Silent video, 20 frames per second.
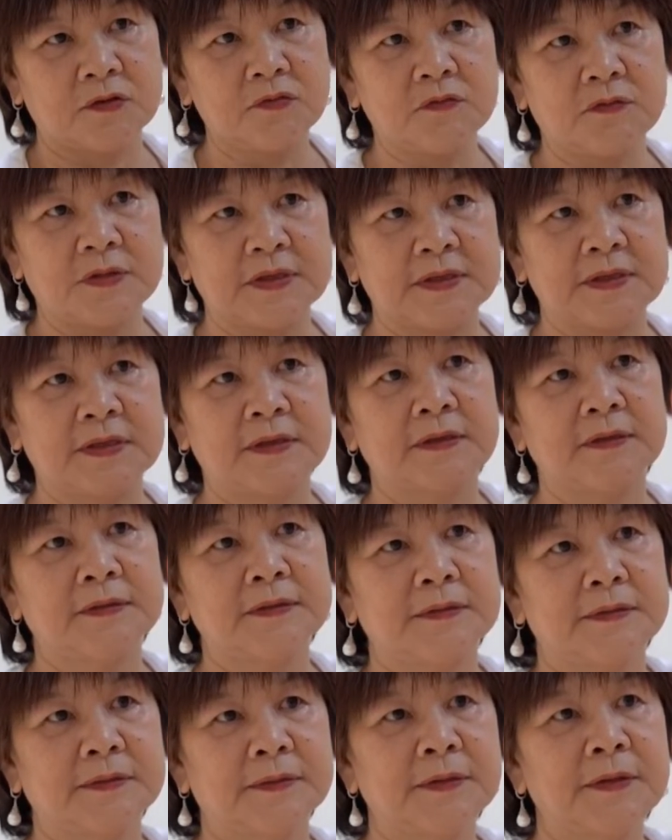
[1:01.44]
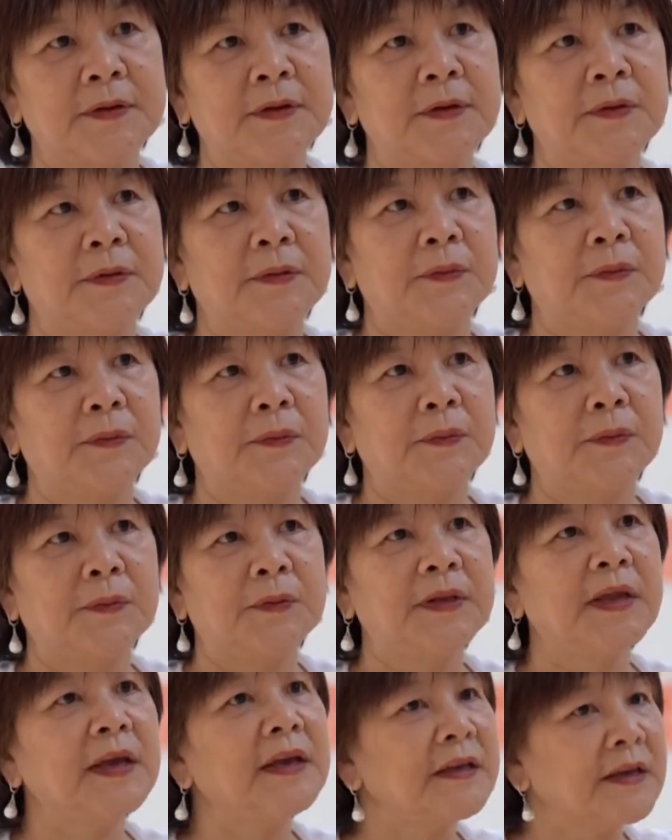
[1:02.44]
入我心。
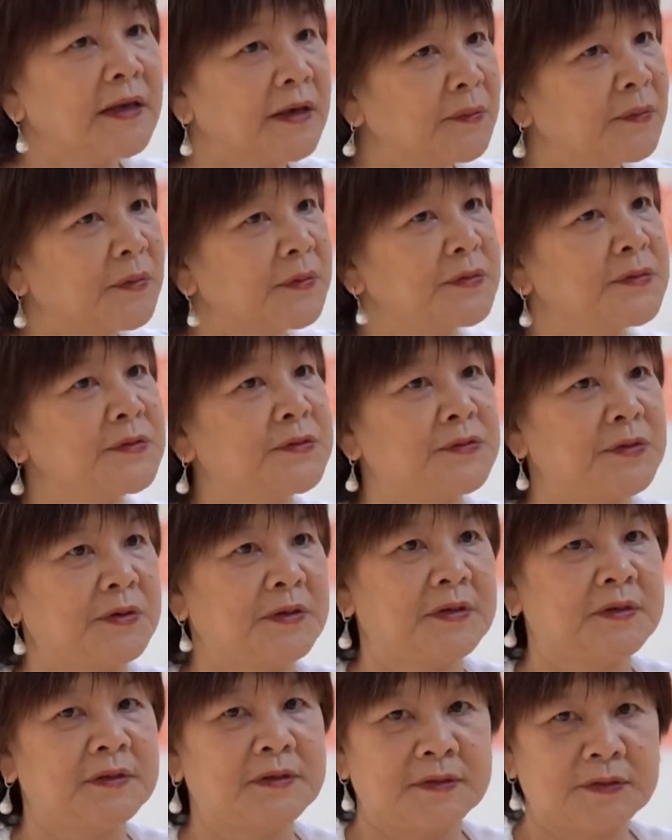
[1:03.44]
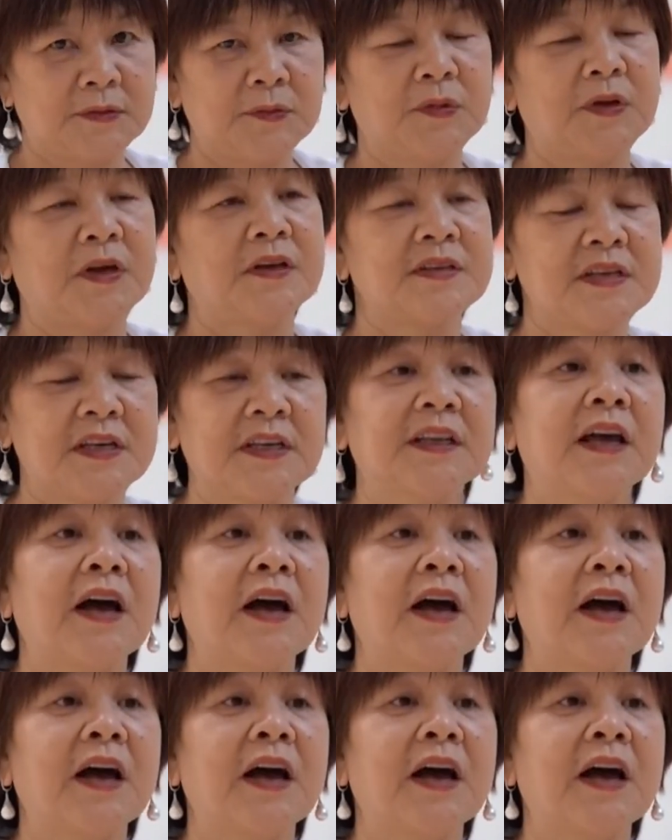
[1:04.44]
我那一年我就觉得我要请